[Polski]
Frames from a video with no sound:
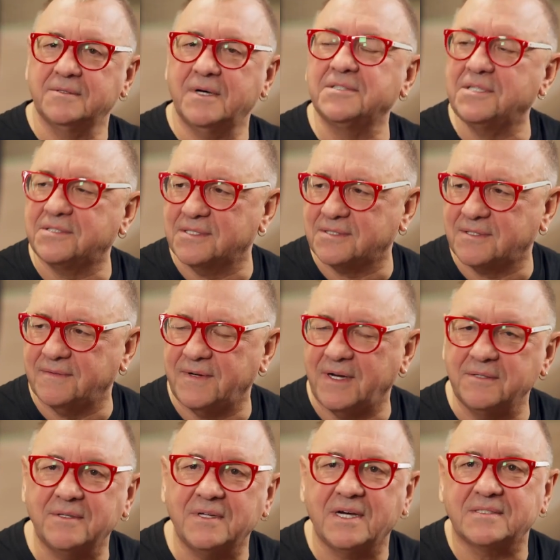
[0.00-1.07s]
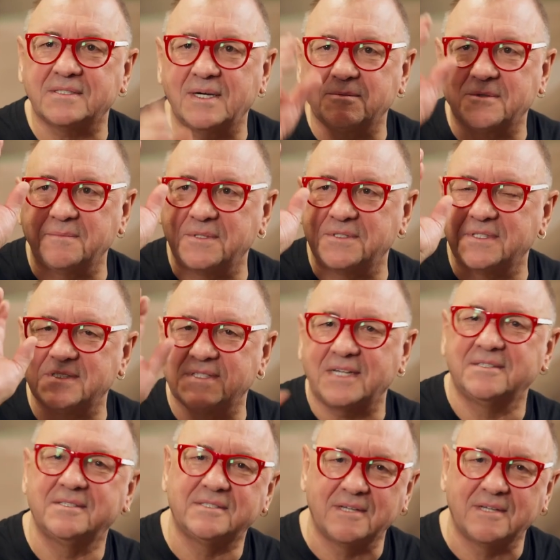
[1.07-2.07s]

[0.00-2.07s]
Jezu, a gdzie cię schowali? No jak znam, to będzie za